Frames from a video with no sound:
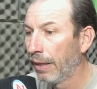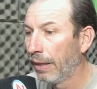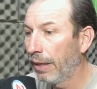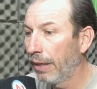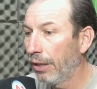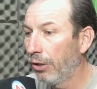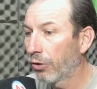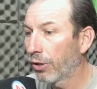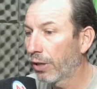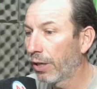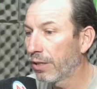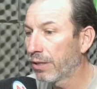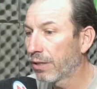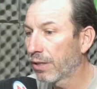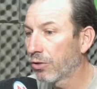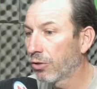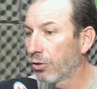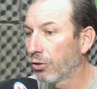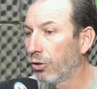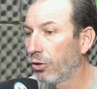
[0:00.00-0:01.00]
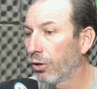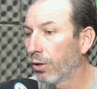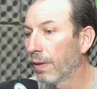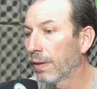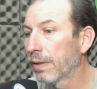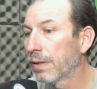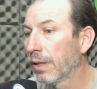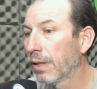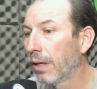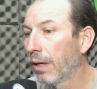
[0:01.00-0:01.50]
en la organización de lo que va
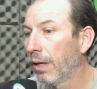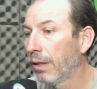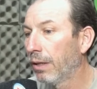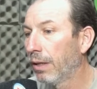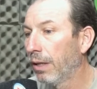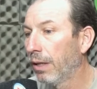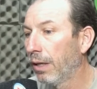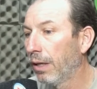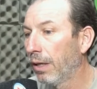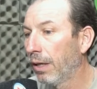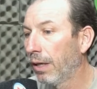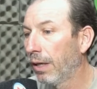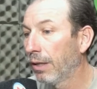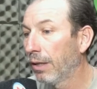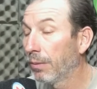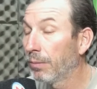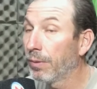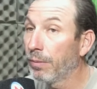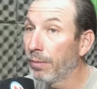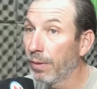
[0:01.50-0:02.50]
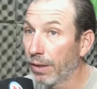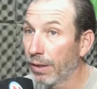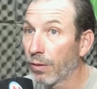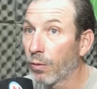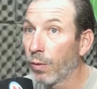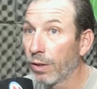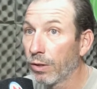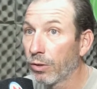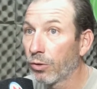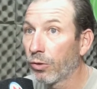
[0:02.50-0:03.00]
a ser este, este, primer
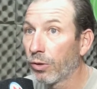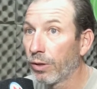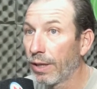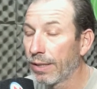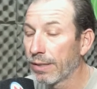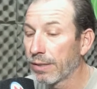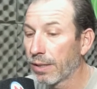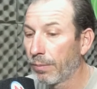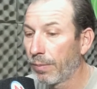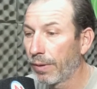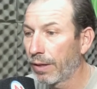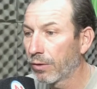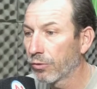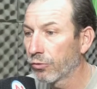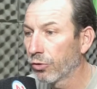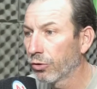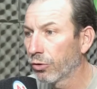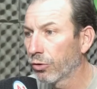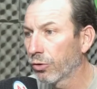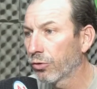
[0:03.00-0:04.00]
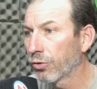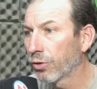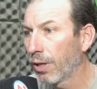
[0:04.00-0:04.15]
encuentro de danzas para nosotros.